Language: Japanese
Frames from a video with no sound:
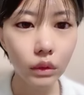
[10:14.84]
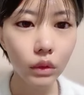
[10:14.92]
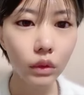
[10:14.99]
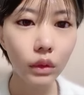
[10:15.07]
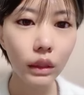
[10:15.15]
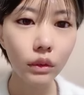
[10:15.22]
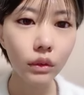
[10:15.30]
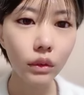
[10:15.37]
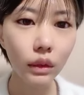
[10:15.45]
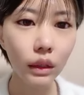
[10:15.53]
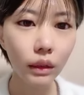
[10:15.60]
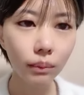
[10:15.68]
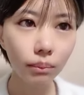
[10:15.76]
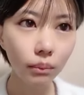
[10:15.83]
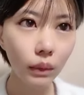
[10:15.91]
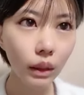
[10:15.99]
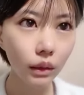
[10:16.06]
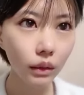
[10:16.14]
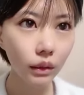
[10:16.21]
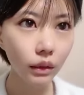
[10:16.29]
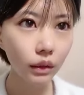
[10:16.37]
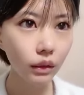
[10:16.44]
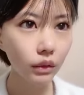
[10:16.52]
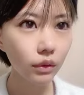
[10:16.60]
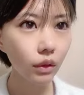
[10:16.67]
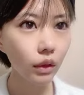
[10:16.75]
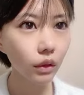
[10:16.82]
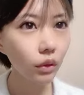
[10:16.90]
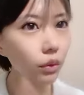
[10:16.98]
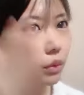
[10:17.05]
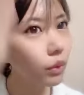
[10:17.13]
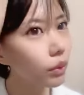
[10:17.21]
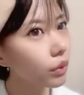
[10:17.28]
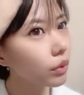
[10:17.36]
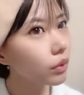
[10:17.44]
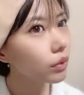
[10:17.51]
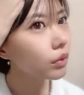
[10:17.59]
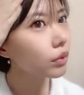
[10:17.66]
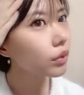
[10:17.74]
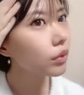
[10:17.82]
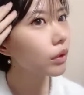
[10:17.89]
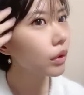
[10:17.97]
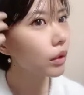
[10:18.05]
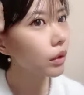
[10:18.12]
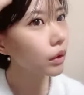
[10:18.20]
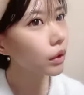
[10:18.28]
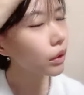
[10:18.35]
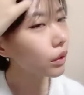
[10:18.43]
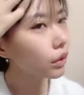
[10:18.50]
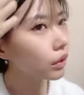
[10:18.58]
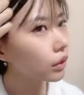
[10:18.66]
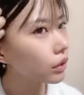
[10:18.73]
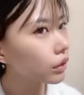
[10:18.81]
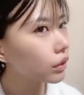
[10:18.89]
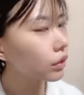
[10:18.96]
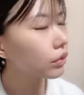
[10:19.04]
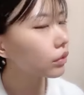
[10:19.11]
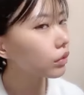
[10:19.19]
おはようございますおはようあ昨日